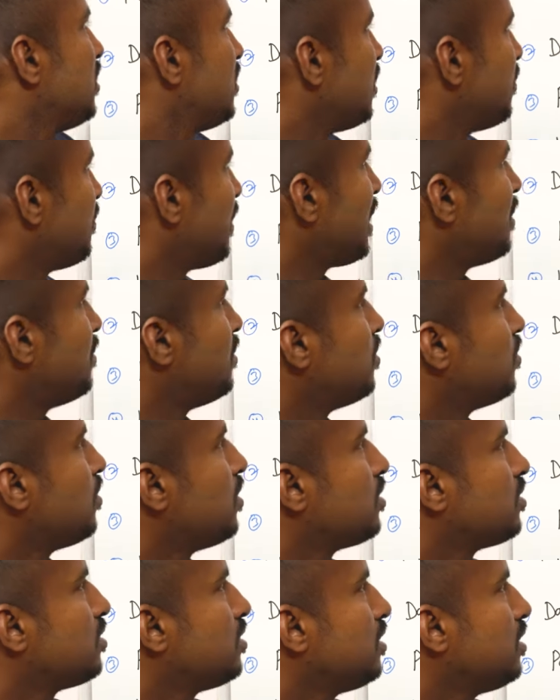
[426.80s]
ద బైబిల్
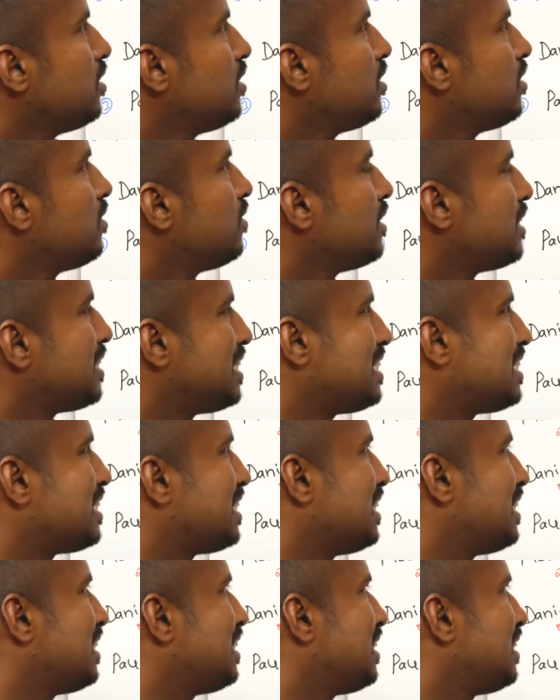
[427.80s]
వాజ్
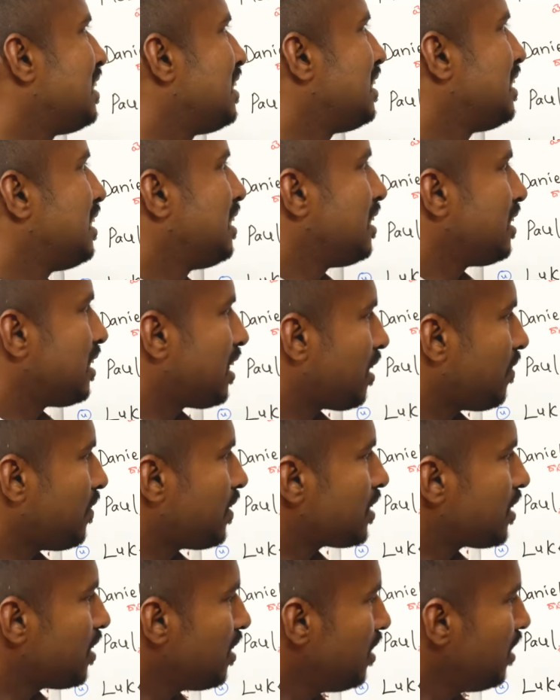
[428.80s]
రిటర్న్
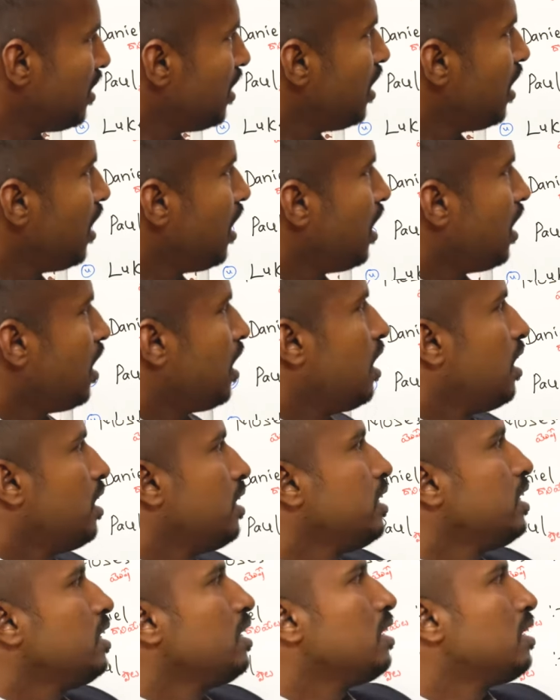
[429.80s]
తర్వాత
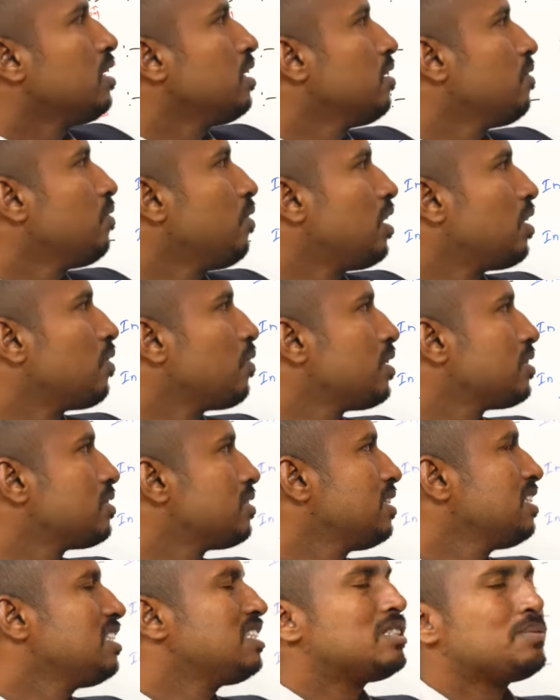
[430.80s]
ఇన్ వాట్ వాజ్
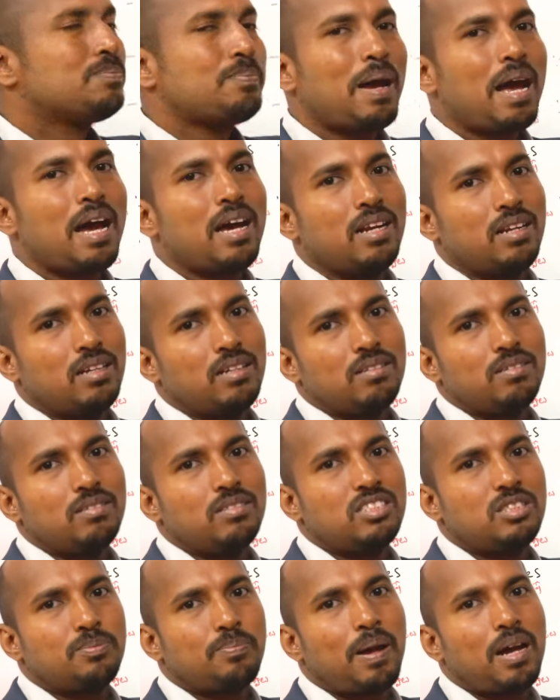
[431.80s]
ది స్పాన్
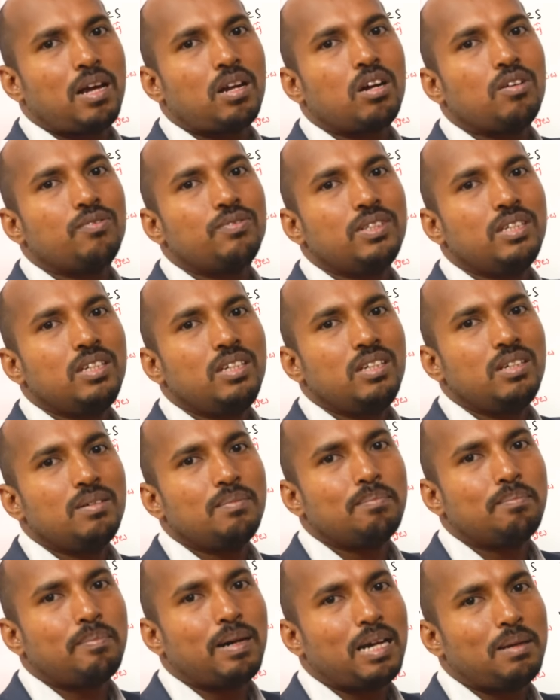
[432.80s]
స్పాన్ ఆఫ్ ది
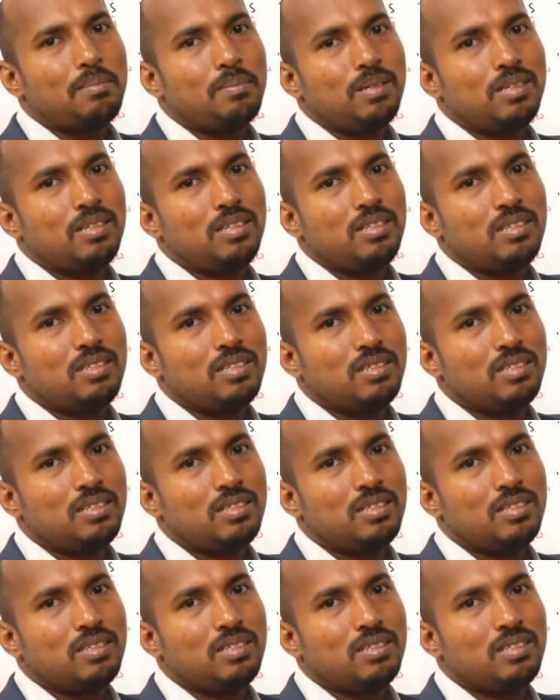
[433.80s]
బైబిల్